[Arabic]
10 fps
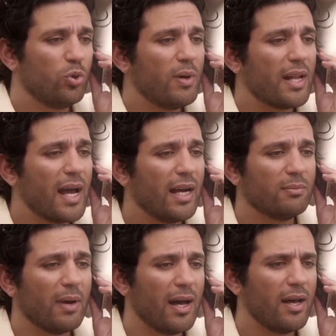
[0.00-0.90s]
طول ما انا
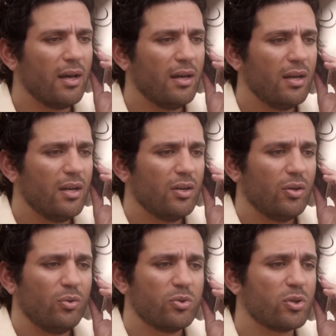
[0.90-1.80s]
قاعد معاها
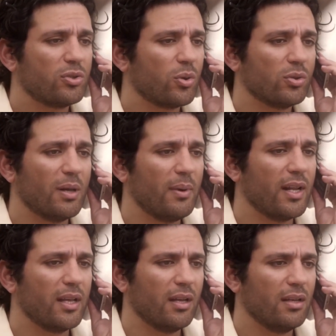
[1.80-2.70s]
وصورتك قدام
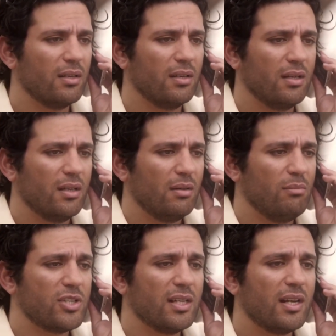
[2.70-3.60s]
عينيا
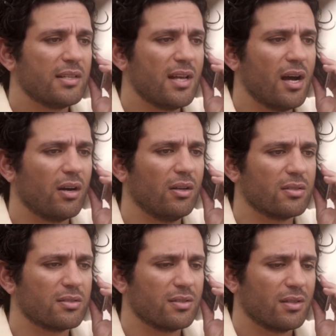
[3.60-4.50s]
مش قادر انساها
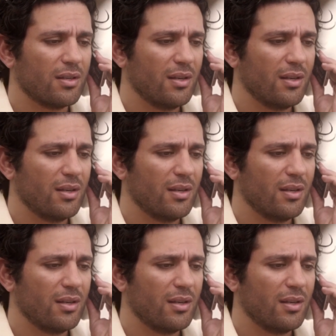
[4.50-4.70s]
خالص